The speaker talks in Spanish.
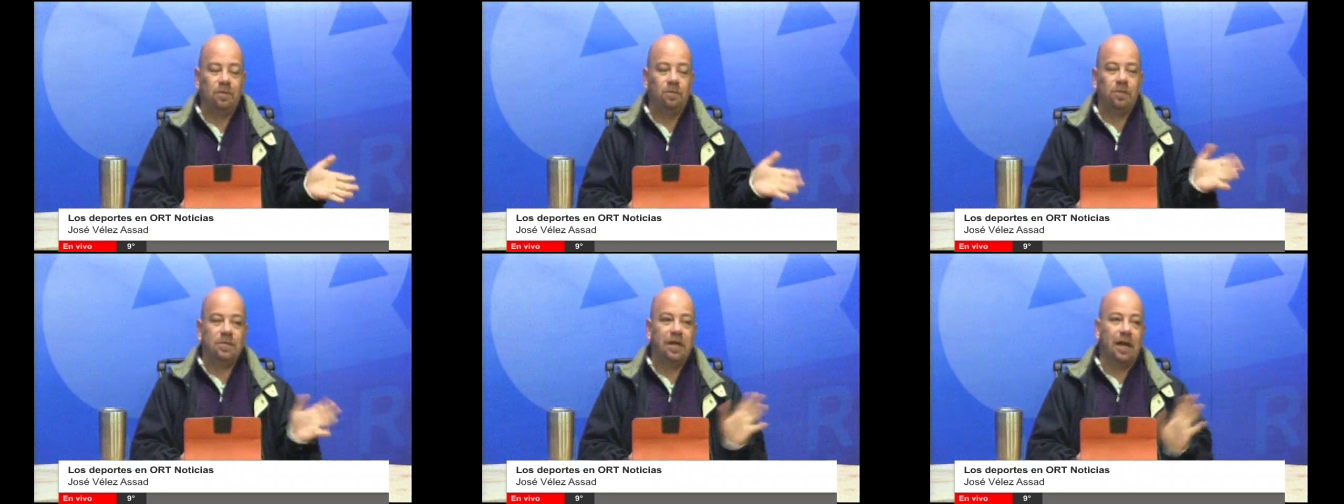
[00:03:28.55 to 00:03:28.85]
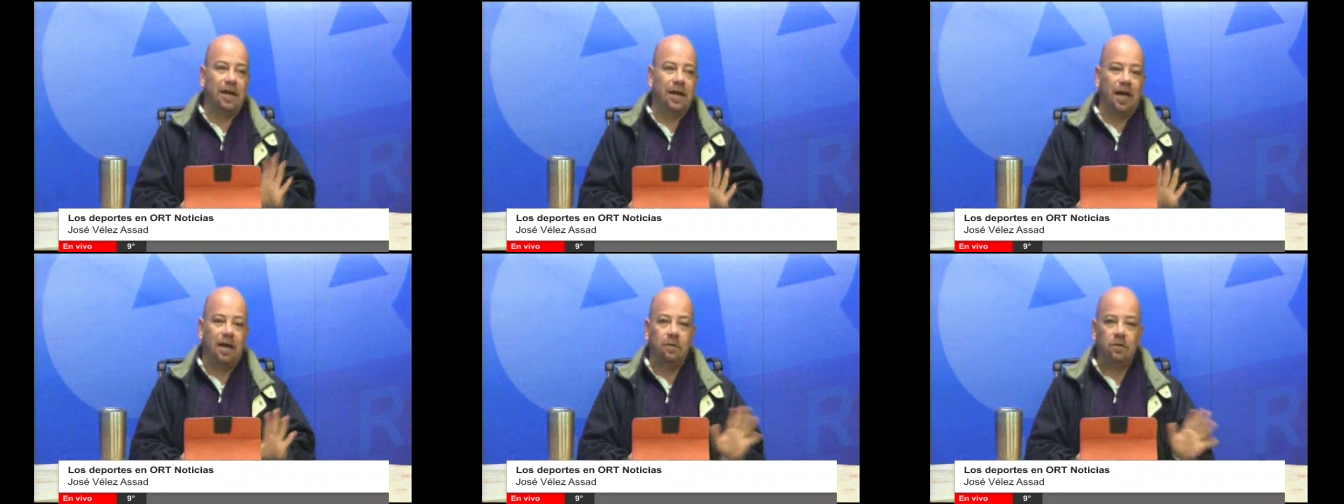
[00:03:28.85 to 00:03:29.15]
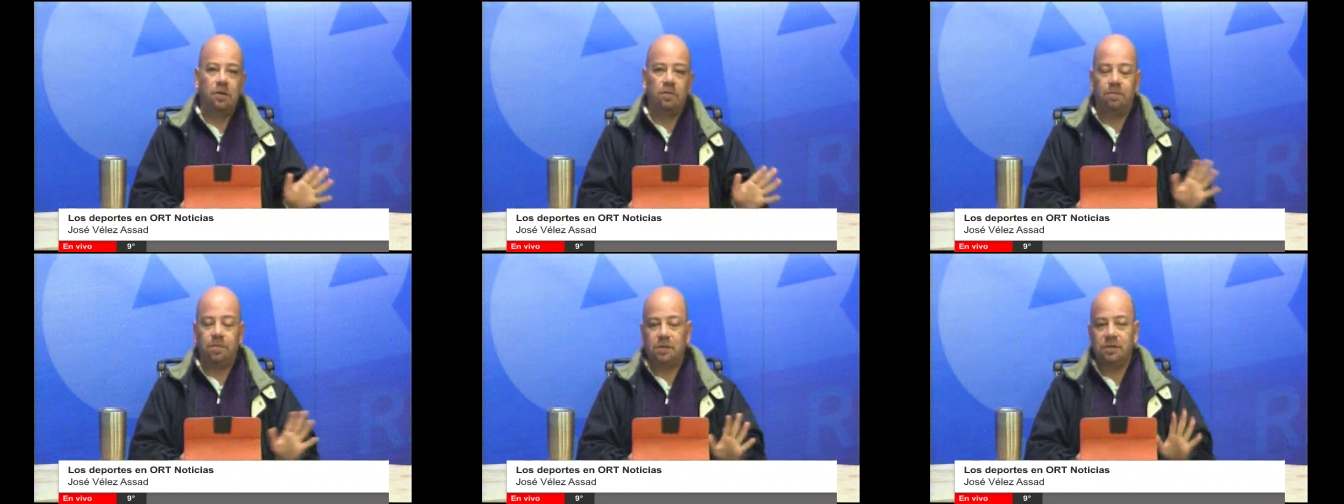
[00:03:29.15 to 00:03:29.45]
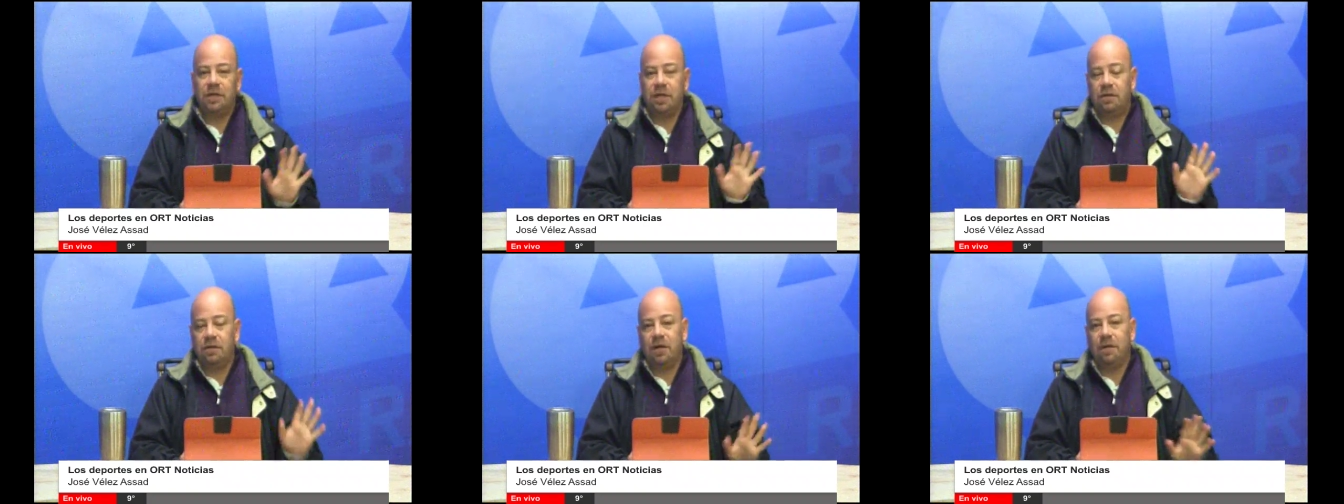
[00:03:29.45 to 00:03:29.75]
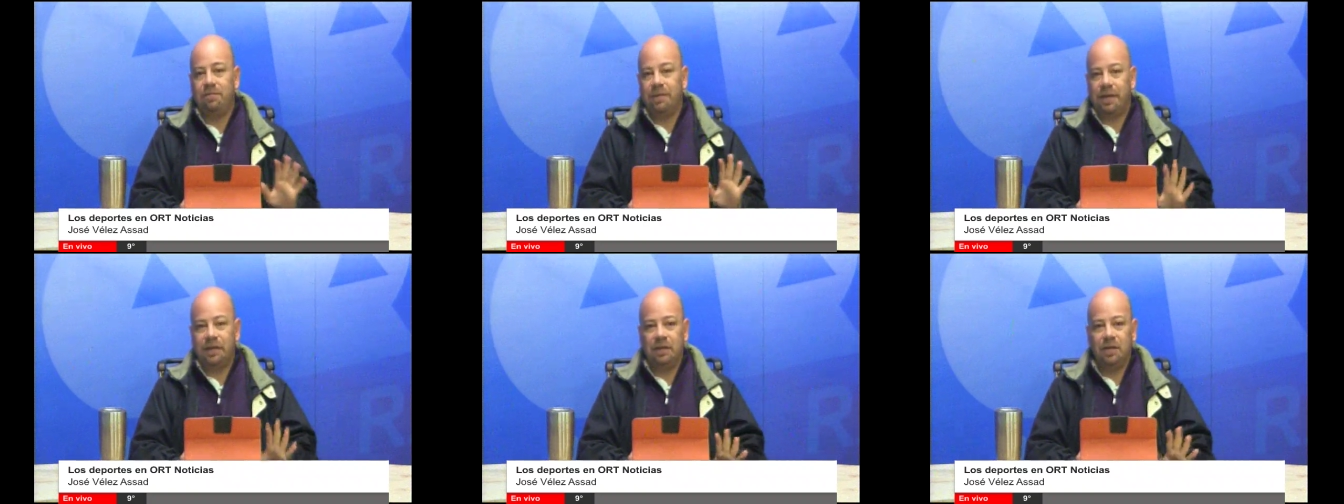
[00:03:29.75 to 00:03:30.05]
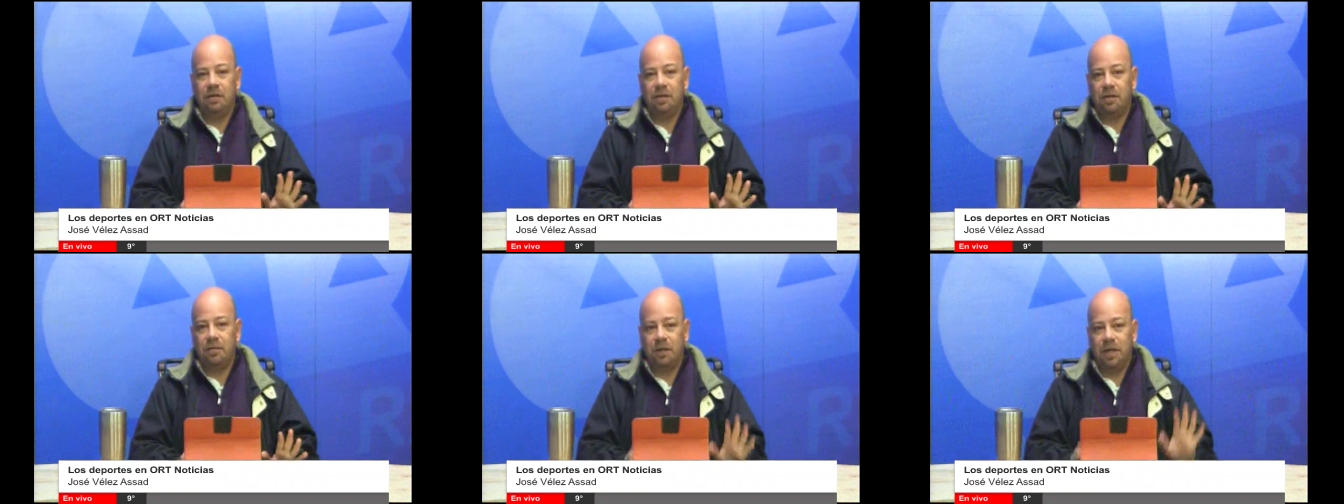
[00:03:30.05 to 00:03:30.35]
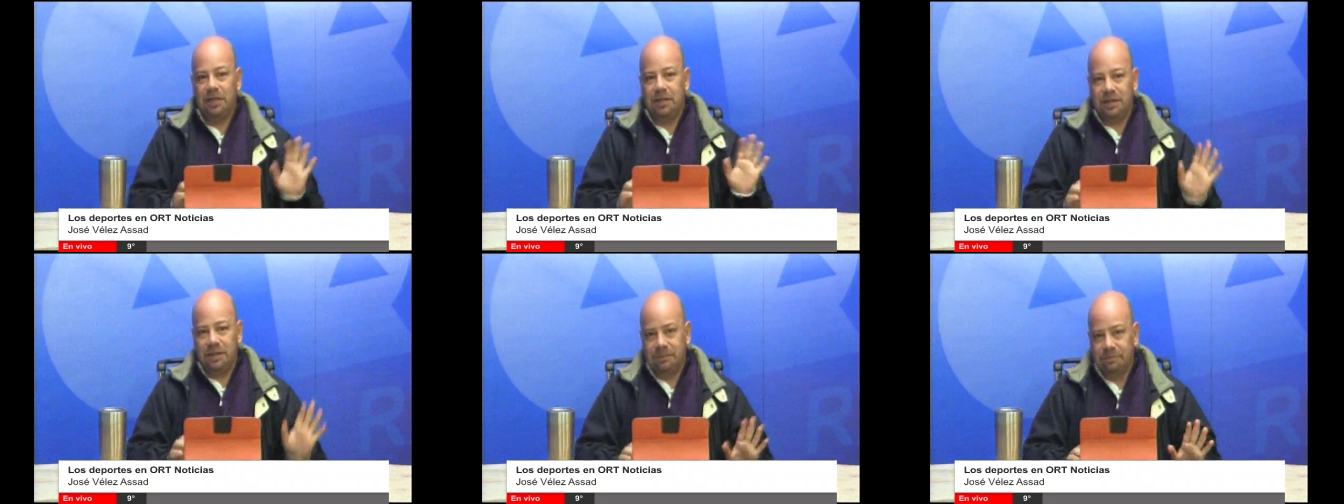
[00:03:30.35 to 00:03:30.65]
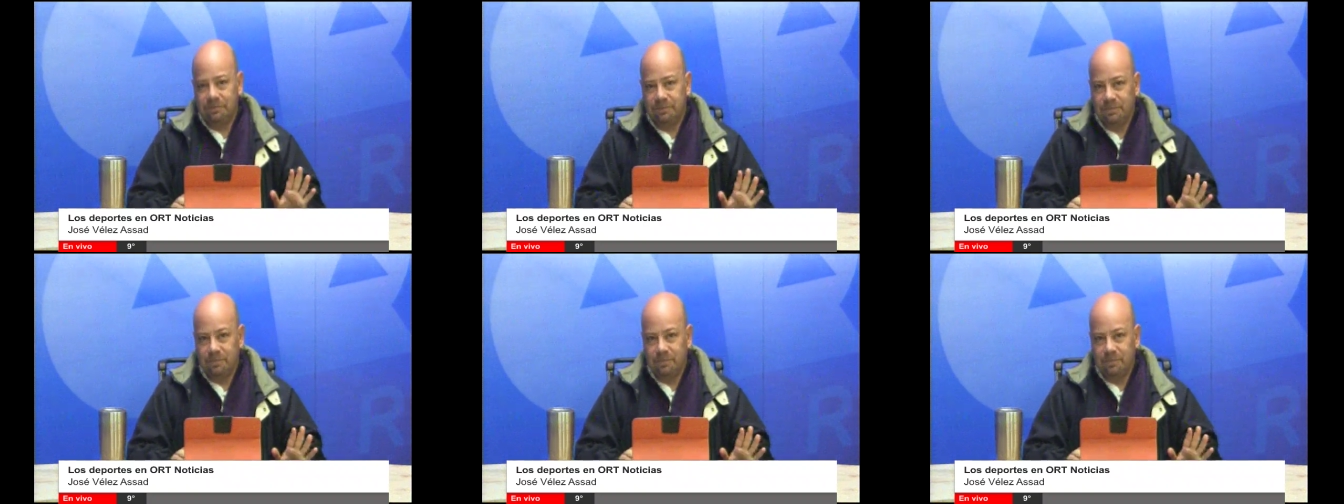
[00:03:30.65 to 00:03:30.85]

Pues ganar uno por cero en el partido de vuelta,